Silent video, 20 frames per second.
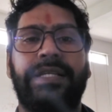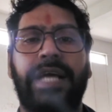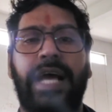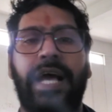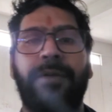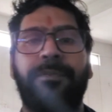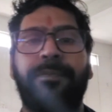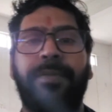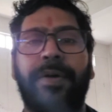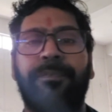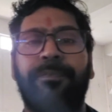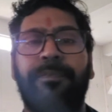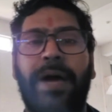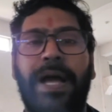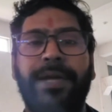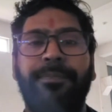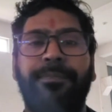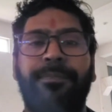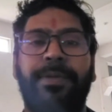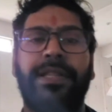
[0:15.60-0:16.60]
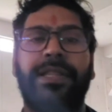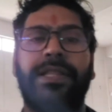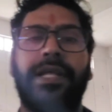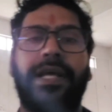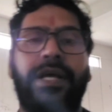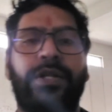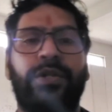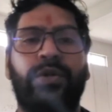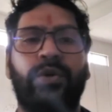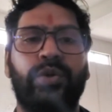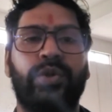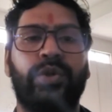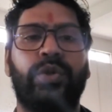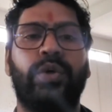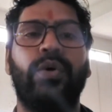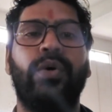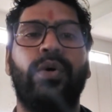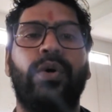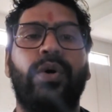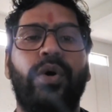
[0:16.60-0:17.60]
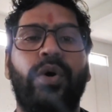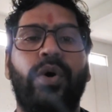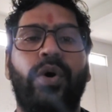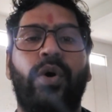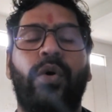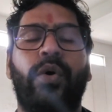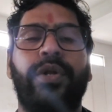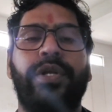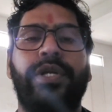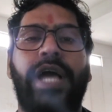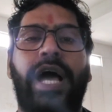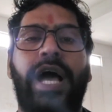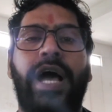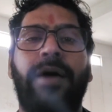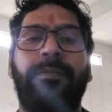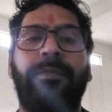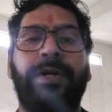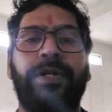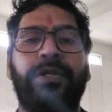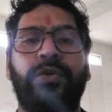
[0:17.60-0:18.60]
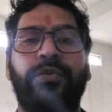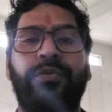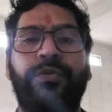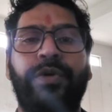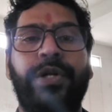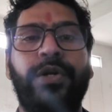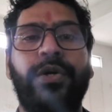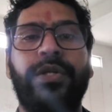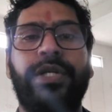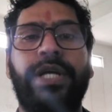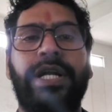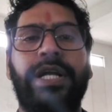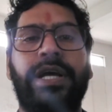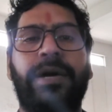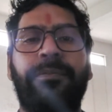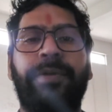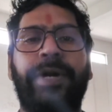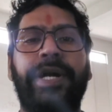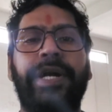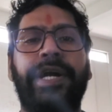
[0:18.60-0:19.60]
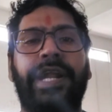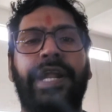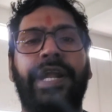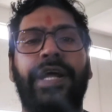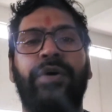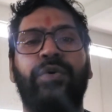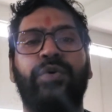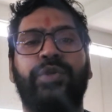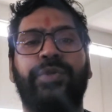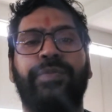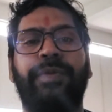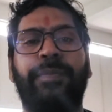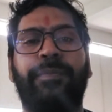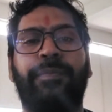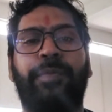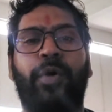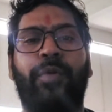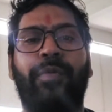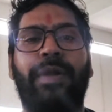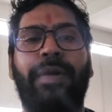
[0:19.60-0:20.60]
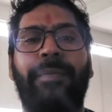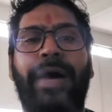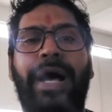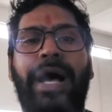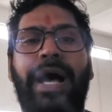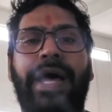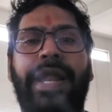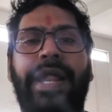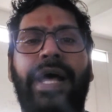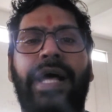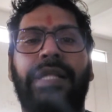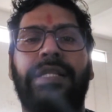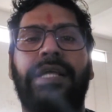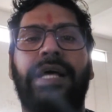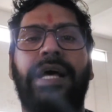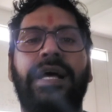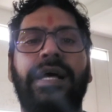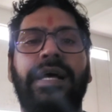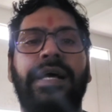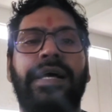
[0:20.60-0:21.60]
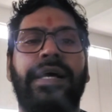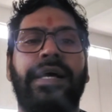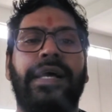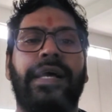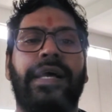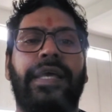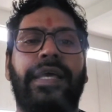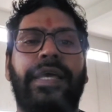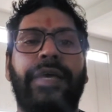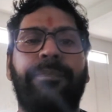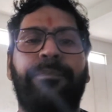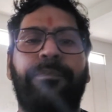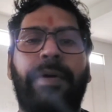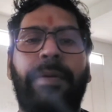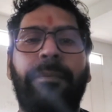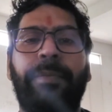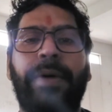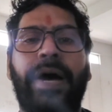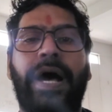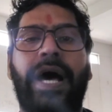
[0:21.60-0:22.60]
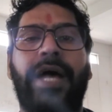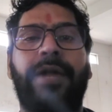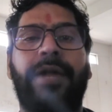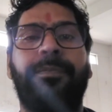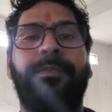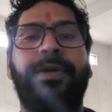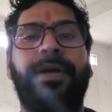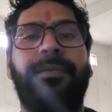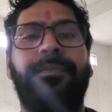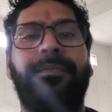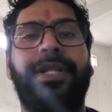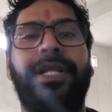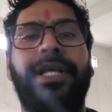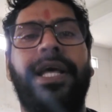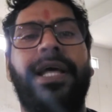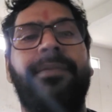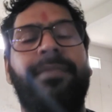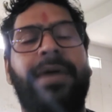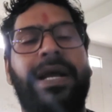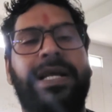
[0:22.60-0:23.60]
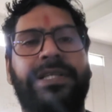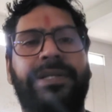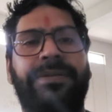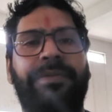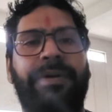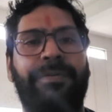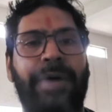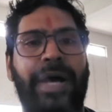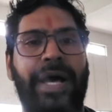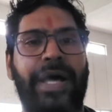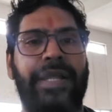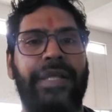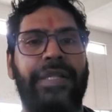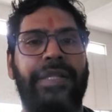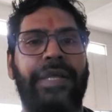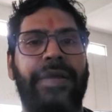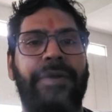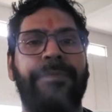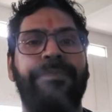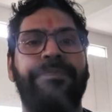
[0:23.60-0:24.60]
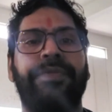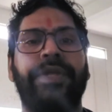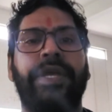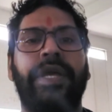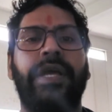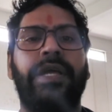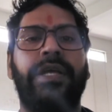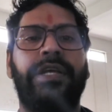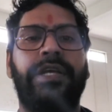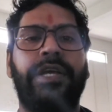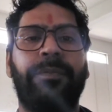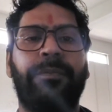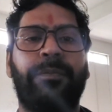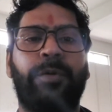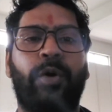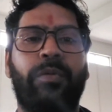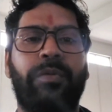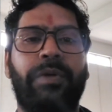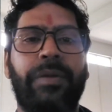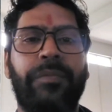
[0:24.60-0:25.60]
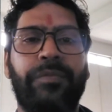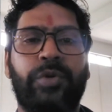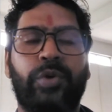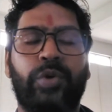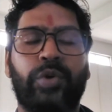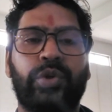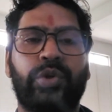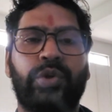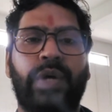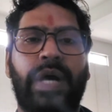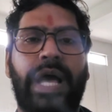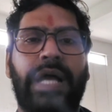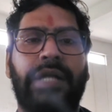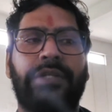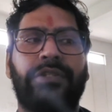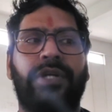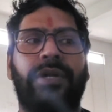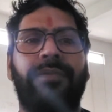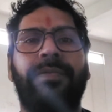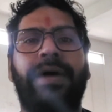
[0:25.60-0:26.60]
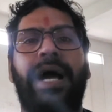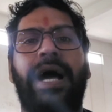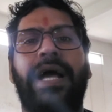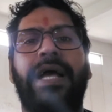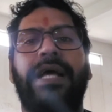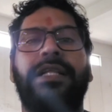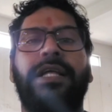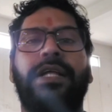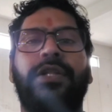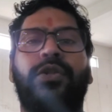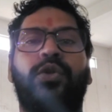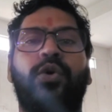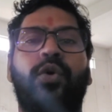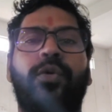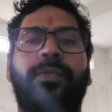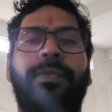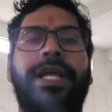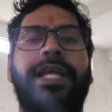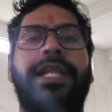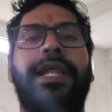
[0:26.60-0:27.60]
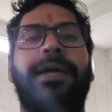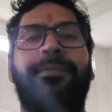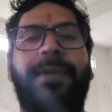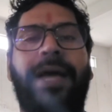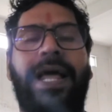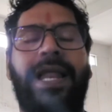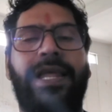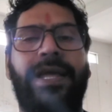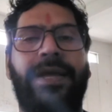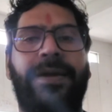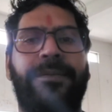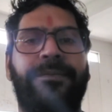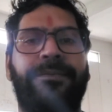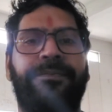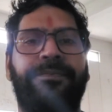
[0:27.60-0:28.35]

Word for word: जहाँ पर पाइप बनते हैं दोस्तों और यहाँ पर जो वीडियो जेट का प्रिंटर है उसमें प्रॉब्लम आ रहा था कि पंप आर नियर मैक्सीम आ रहे थे ये प्रॉब्लम दोस्तों एक्चुअल में आया था दो महीने पहले